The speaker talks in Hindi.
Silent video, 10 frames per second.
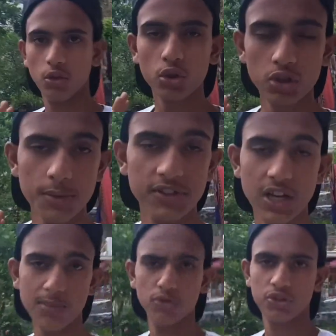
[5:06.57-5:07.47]
दोस्तों अभी
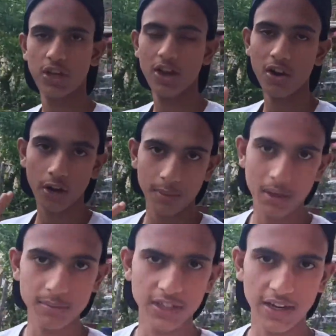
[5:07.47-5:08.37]
शाम हो चुके हैं और अभी
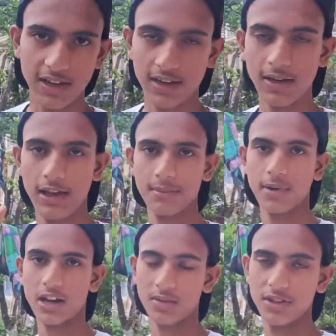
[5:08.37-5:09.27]
हम जा रहे हैं एक
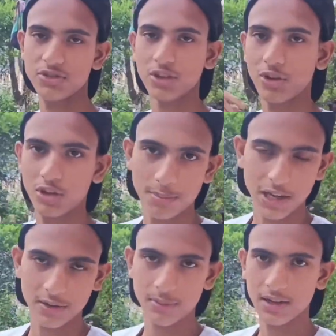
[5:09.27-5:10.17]
पार्क में जो कि
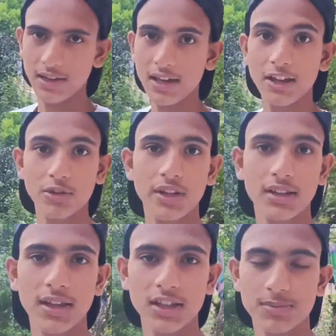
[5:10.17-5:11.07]
रुद्रप्रयाग में बना है तो
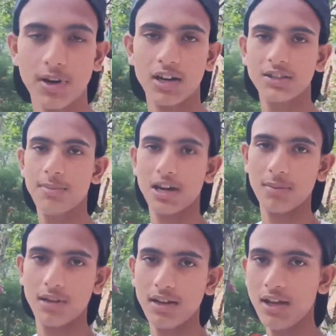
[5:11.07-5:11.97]
देखते हैं किस प्रकार से पार्क
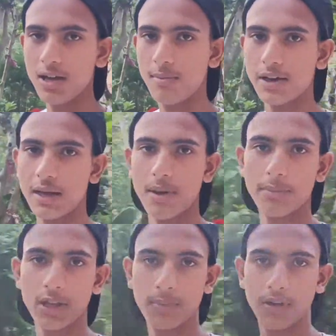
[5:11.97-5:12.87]
बना है बाकी अभी आप
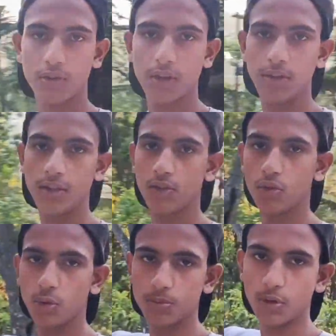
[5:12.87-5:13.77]
देख पा रहे होंगे
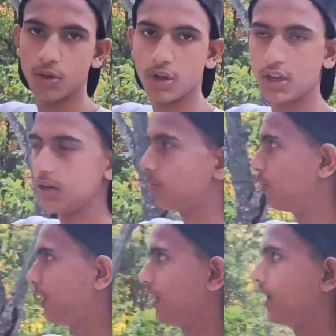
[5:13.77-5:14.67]
धूप तो
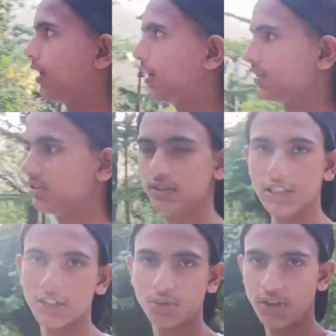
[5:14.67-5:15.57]
पूरी
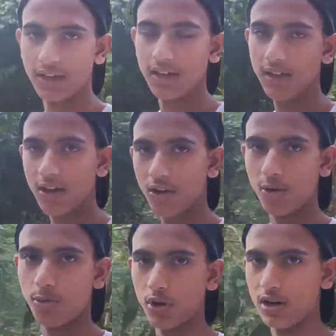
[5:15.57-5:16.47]
जा चुकी है
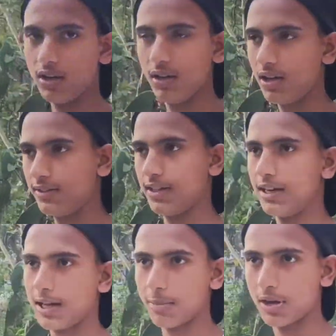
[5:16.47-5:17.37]
और पूरा अंधेरा
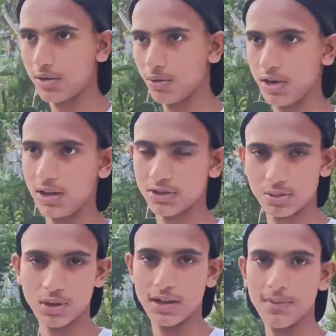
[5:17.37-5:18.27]
टाइप का होने लग
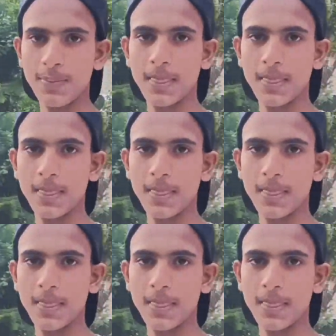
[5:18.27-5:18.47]
चुका है